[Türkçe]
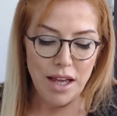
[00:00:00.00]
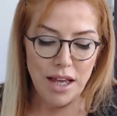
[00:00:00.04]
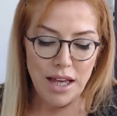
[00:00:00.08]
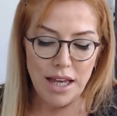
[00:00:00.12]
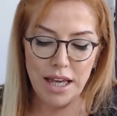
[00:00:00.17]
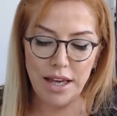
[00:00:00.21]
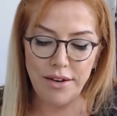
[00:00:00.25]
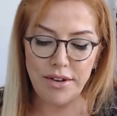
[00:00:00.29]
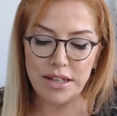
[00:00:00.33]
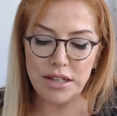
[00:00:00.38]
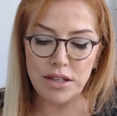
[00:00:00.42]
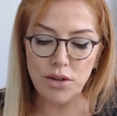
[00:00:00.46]

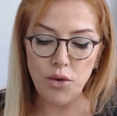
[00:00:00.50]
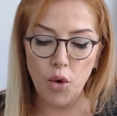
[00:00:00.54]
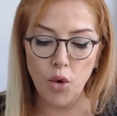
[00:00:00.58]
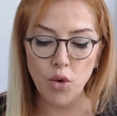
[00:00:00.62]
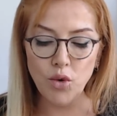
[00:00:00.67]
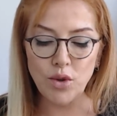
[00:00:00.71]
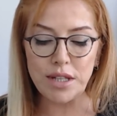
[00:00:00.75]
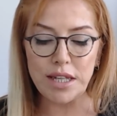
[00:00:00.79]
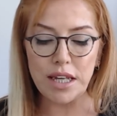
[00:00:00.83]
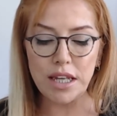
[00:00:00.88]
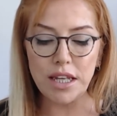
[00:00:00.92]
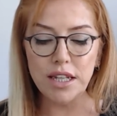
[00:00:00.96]
Evet
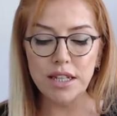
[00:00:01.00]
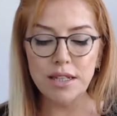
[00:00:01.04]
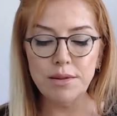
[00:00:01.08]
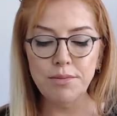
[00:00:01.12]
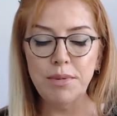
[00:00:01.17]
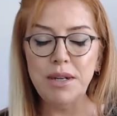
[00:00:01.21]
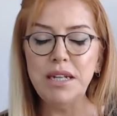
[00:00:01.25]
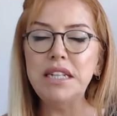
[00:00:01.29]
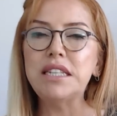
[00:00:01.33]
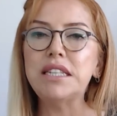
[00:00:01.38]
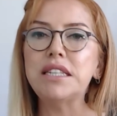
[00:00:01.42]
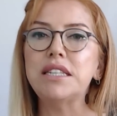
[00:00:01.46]
18
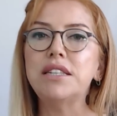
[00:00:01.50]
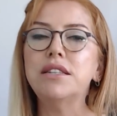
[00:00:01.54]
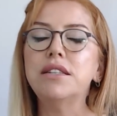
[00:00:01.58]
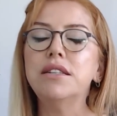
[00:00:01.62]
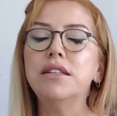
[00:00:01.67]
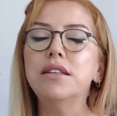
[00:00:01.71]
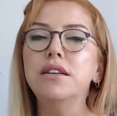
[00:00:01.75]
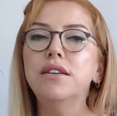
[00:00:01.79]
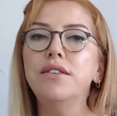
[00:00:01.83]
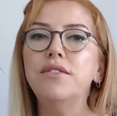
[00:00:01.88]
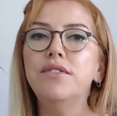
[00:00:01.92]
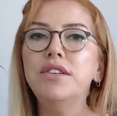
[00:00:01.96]
Mayıs
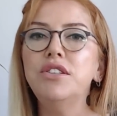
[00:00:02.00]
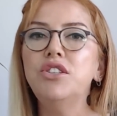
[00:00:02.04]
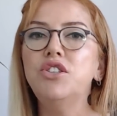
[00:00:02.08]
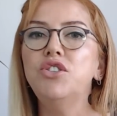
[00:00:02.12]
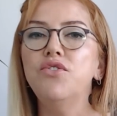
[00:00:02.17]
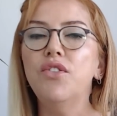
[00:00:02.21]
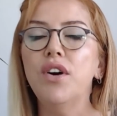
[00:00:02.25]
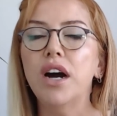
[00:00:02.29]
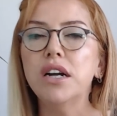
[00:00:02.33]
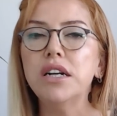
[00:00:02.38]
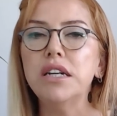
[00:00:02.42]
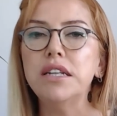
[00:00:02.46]
e, ve
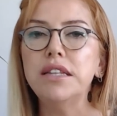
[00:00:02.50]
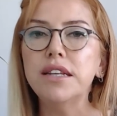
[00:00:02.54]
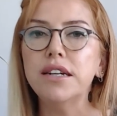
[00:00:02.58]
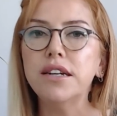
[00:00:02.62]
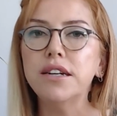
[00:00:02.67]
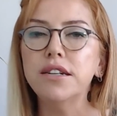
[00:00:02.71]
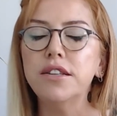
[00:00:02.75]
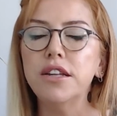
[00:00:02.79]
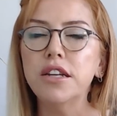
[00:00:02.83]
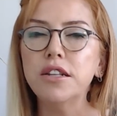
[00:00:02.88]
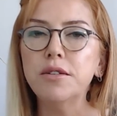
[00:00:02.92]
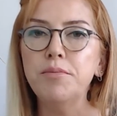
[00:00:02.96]
civarına
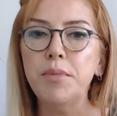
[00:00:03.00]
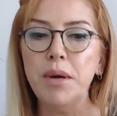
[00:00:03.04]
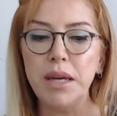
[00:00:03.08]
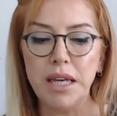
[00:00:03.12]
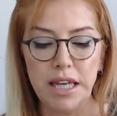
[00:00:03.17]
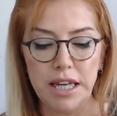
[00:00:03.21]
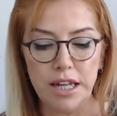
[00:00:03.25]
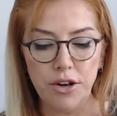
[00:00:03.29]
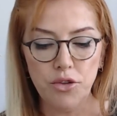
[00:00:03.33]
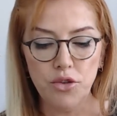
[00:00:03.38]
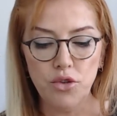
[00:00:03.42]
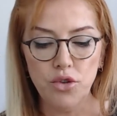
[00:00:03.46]
dikkat etmek
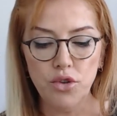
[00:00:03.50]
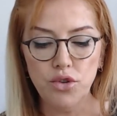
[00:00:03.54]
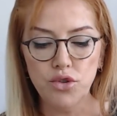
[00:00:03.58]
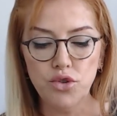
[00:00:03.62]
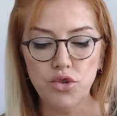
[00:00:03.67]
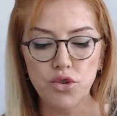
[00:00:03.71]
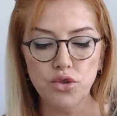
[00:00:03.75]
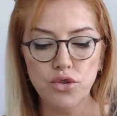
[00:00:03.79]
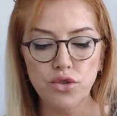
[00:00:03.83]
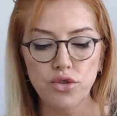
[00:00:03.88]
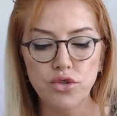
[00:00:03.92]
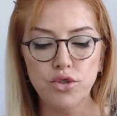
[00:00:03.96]
gerekiyor
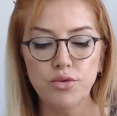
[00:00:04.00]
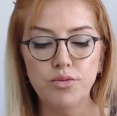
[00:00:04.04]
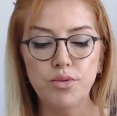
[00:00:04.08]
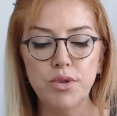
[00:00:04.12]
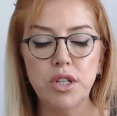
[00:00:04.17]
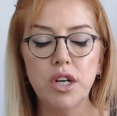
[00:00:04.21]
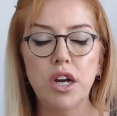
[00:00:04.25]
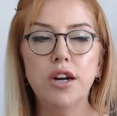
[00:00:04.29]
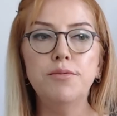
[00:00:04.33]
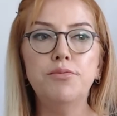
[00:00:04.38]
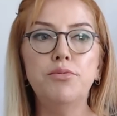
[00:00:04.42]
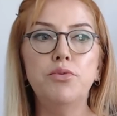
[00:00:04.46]
çünkü
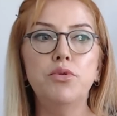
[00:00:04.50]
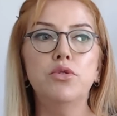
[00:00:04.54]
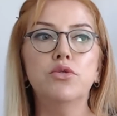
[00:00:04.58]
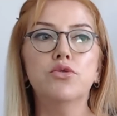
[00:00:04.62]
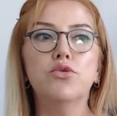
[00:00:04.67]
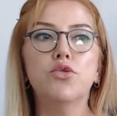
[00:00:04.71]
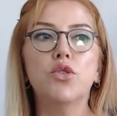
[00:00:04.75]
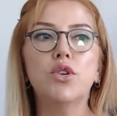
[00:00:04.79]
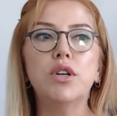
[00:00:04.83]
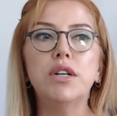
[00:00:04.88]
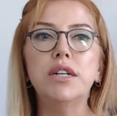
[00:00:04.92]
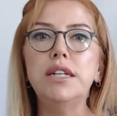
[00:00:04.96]
Jüpiter
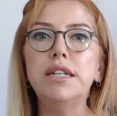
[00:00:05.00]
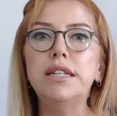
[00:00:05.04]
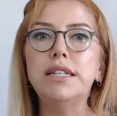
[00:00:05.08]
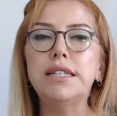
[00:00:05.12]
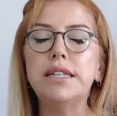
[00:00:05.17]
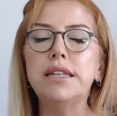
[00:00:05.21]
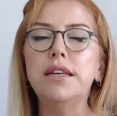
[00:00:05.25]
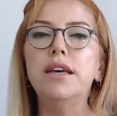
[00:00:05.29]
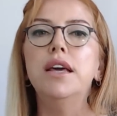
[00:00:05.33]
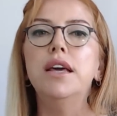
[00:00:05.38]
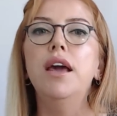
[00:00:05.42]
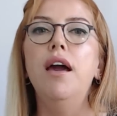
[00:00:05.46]
Plüto
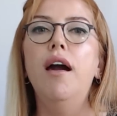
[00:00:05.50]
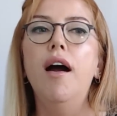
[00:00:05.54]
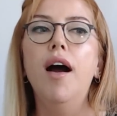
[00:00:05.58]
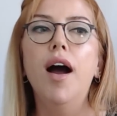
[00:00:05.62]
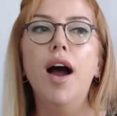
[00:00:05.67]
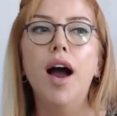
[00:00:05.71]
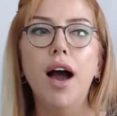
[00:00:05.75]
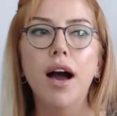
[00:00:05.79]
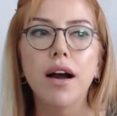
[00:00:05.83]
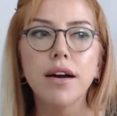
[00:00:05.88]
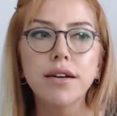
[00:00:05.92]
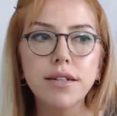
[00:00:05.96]
karesi
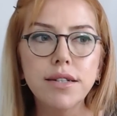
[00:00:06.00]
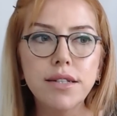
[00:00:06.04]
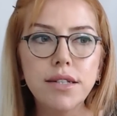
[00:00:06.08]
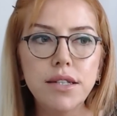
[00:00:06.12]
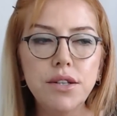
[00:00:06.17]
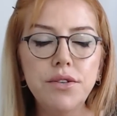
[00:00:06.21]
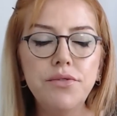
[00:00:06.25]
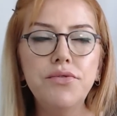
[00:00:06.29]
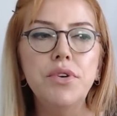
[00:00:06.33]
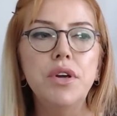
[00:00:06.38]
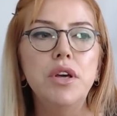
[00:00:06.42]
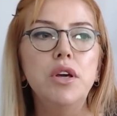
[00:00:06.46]

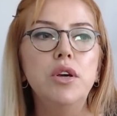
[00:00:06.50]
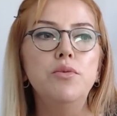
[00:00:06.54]
aktif.